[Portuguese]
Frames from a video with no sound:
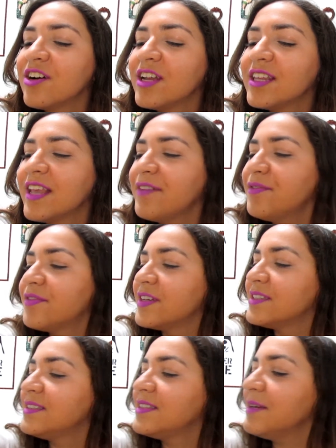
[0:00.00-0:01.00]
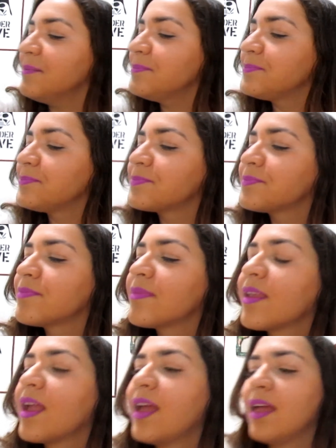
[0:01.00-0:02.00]
agora é da infância.
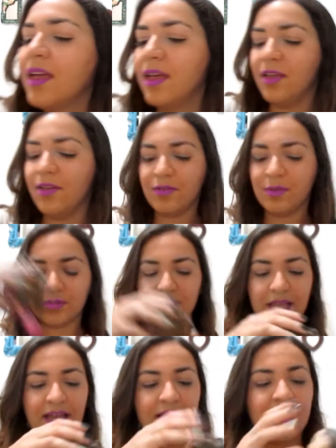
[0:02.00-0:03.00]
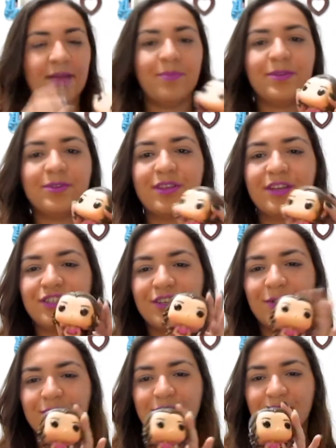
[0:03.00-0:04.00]
Vamos lá, a personagem
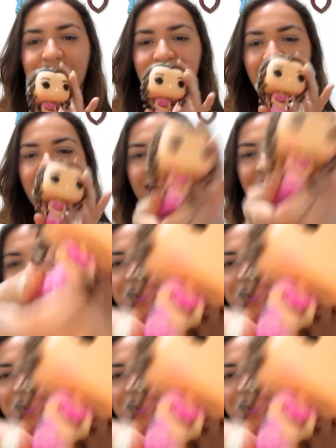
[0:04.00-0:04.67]
que eu escolhi é a